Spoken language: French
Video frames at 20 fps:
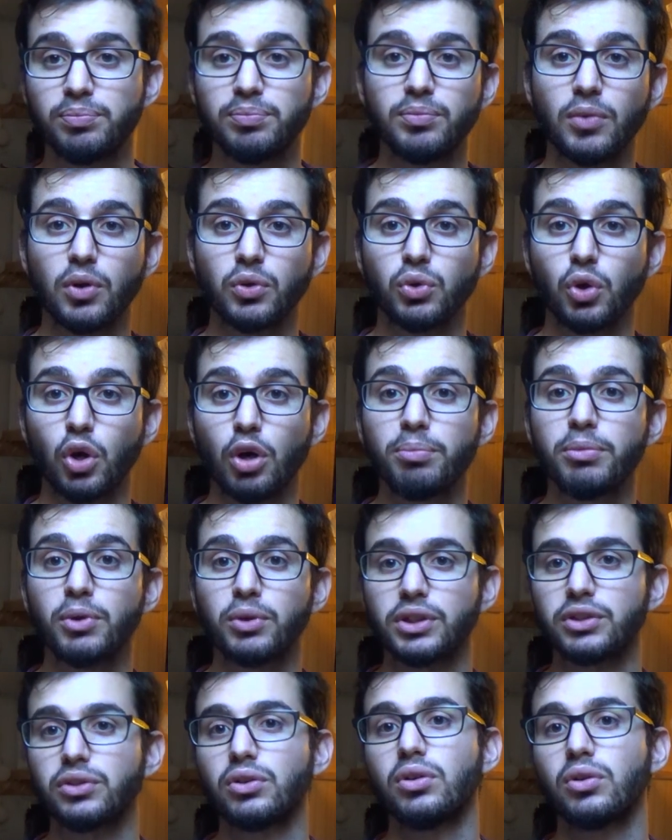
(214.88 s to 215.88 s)
en Europe, mais on
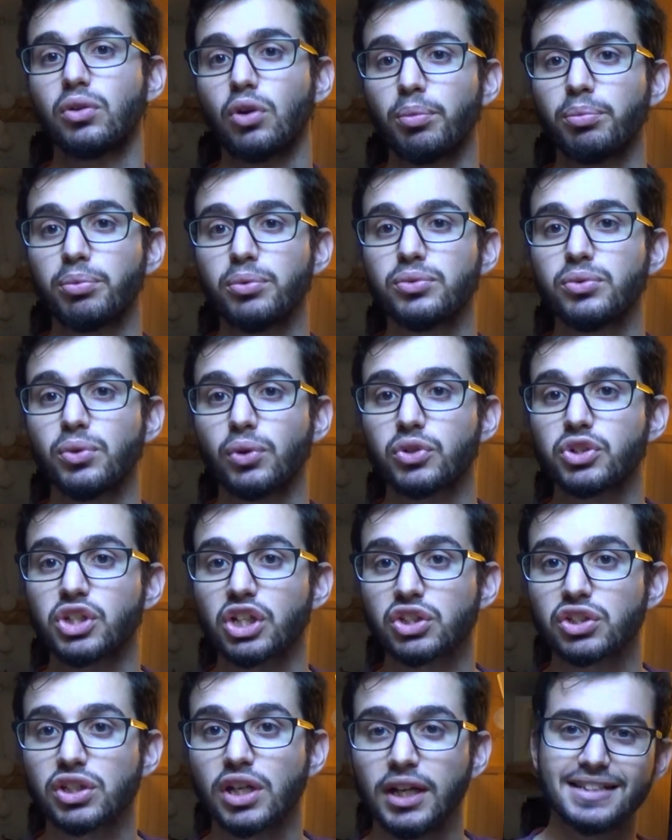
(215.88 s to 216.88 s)
attend encore plus de
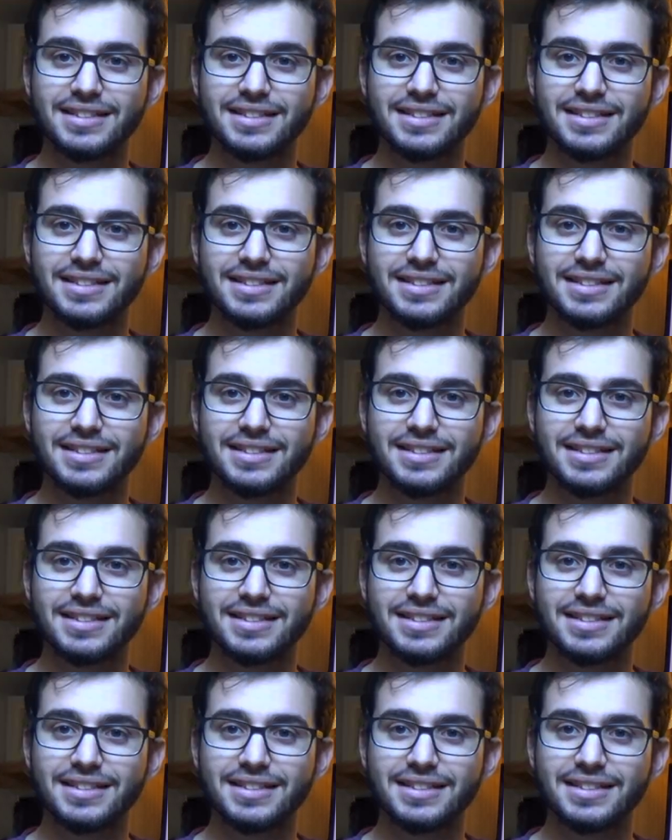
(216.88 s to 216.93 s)
recherches.